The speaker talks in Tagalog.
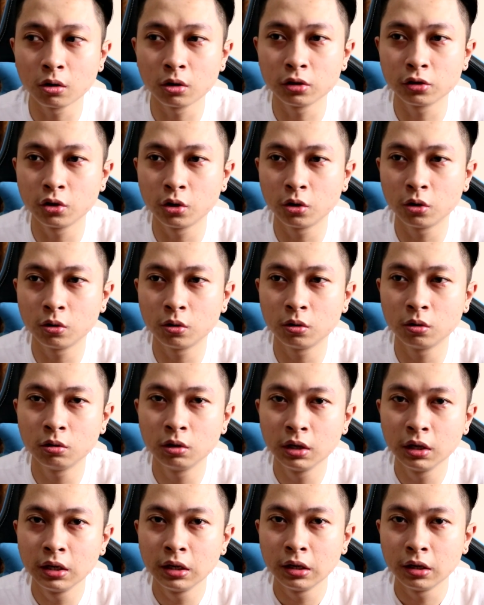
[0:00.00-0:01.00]
Although,
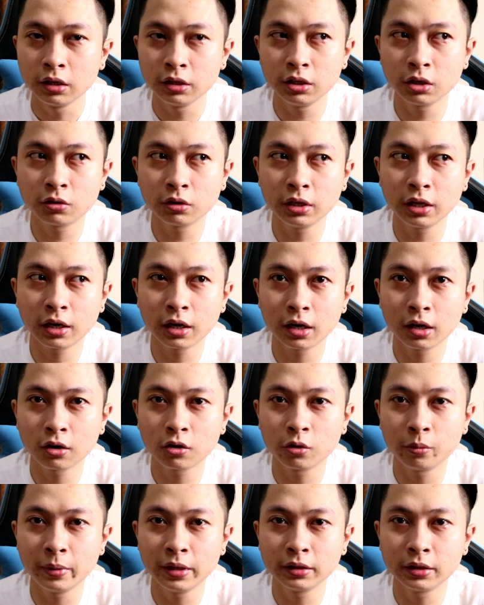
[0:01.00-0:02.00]
hindi ko
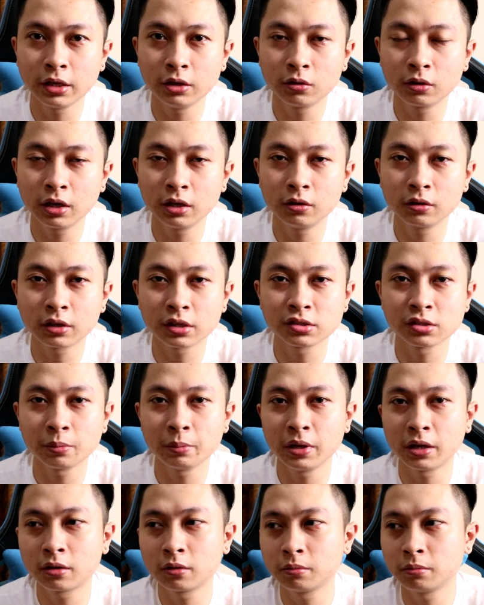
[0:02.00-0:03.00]
nare-recommenda yung ganun kasi
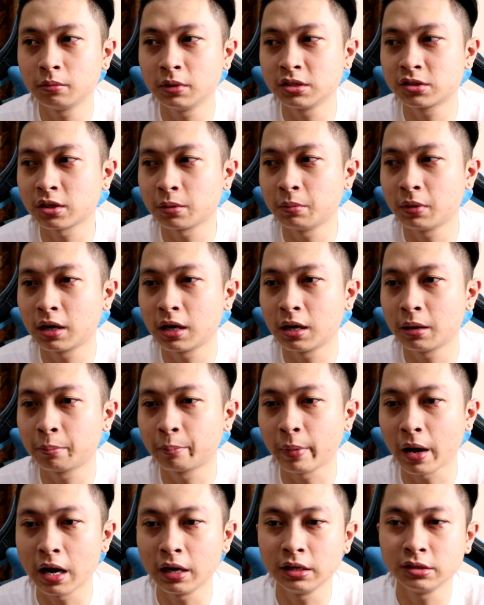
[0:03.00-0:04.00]
merong minsan
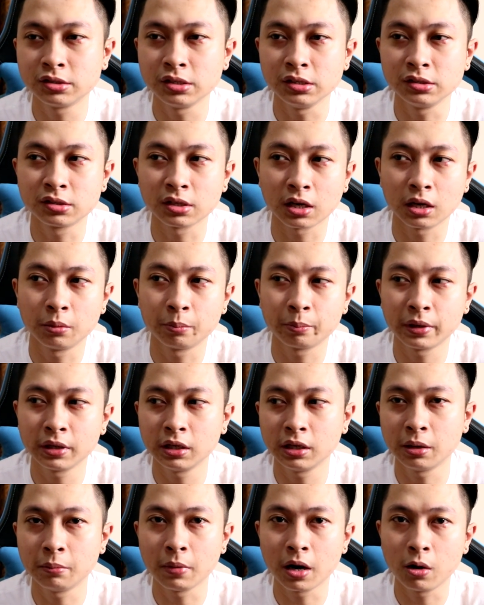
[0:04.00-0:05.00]
mga policy sa
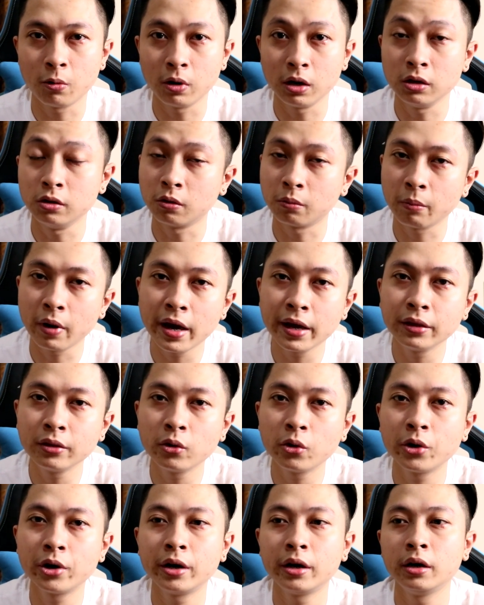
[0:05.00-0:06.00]
company na bawal yung
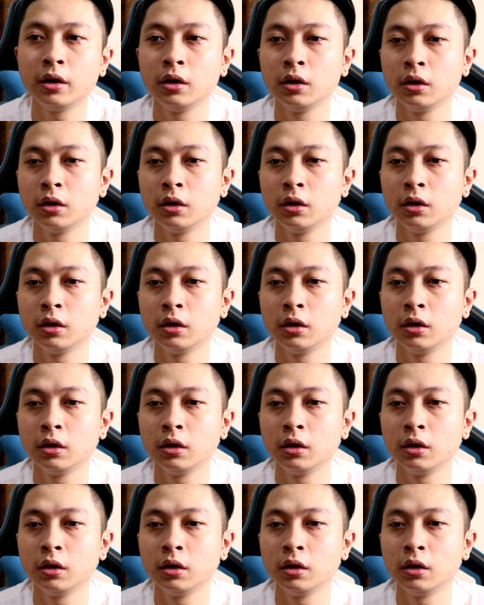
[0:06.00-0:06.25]
minor,